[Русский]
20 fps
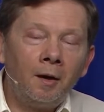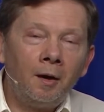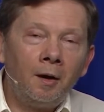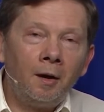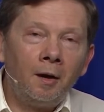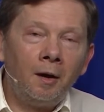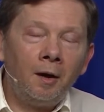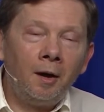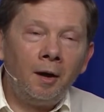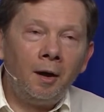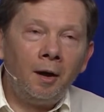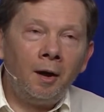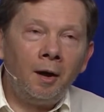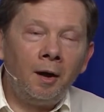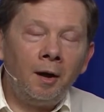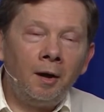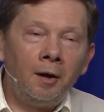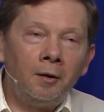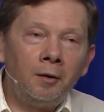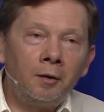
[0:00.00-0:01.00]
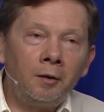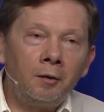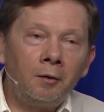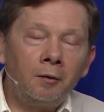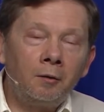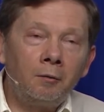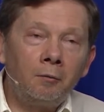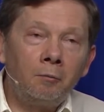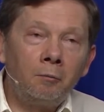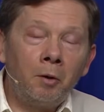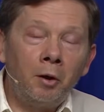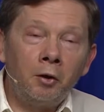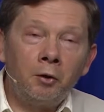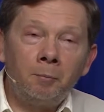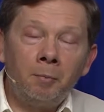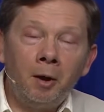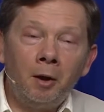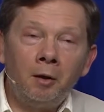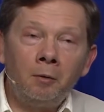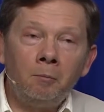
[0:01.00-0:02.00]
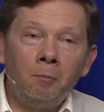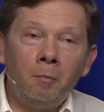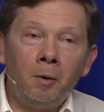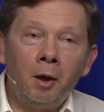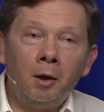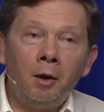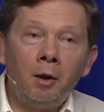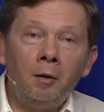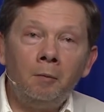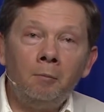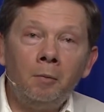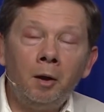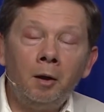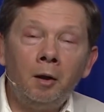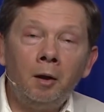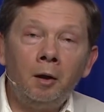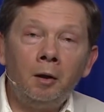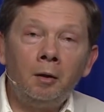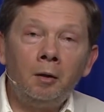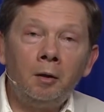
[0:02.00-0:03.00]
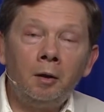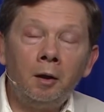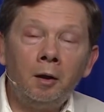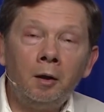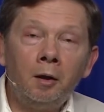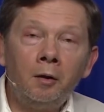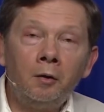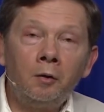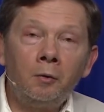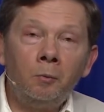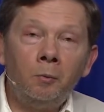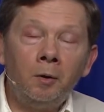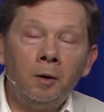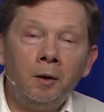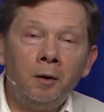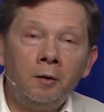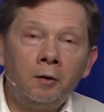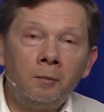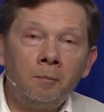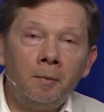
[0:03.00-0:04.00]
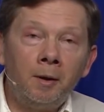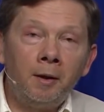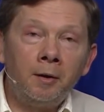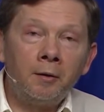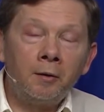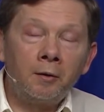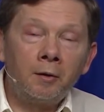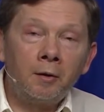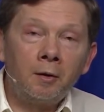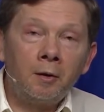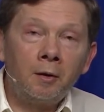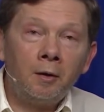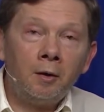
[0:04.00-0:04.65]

И я э, проводил многие-многие дни, недели, месяцы,